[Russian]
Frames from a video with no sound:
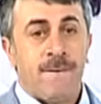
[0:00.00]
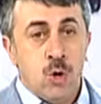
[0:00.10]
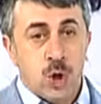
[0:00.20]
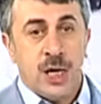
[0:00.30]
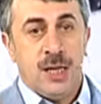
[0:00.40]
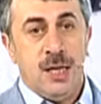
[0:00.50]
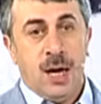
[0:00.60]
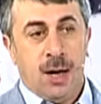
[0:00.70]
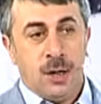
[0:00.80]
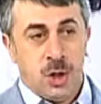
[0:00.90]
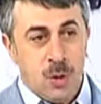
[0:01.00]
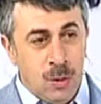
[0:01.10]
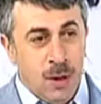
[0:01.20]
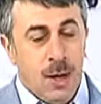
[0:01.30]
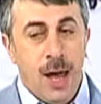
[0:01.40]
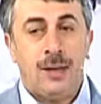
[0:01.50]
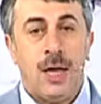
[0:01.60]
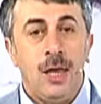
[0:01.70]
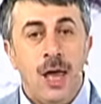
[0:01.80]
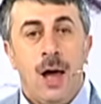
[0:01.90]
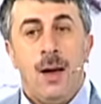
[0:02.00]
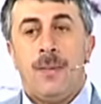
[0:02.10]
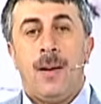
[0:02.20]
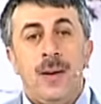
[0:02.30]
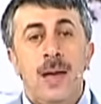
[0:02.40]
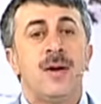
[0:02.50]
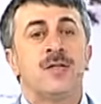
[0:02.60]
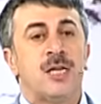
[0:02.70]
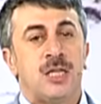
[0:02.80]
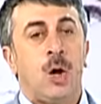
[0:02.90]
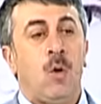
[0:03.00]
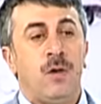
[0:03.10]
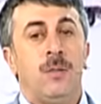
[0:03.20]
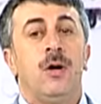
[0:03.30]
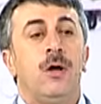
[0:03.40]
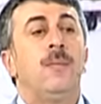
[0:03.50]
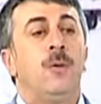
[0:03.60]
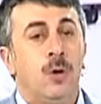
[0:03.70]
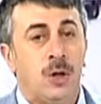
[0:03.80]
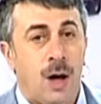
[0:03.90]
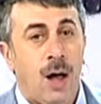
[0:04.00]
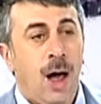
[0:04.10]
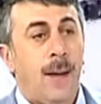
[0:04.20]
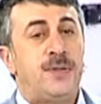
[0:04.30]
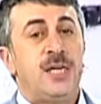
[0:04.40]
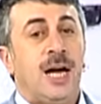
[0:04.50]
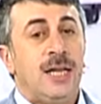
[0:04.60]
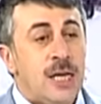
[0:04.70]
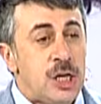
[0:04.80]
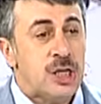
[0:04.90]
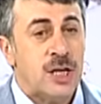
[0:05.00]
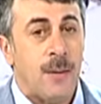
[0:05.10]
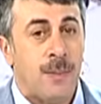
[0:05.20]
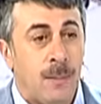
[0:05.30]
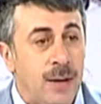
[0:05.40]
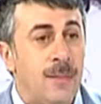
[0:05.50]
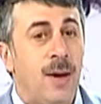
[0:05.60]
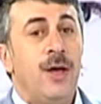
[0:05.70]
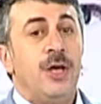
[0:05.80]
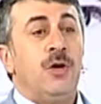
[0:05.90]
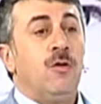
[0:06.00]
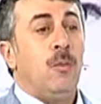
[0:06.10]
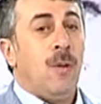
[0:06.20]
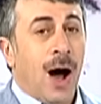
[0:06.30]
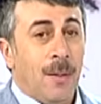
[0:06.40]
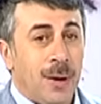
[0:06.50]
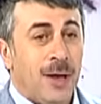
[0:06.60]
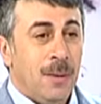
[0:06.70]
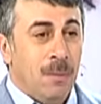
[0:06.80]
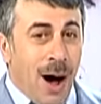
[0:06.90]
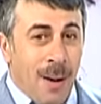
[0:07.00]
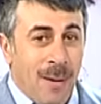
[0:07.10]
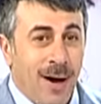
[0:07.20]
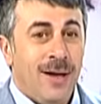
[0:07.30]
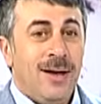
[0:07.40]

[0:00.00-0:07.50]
кушать не хочу» – это не проблема со здоровьем ребенка, а психологическая проблема его мамы. Мама,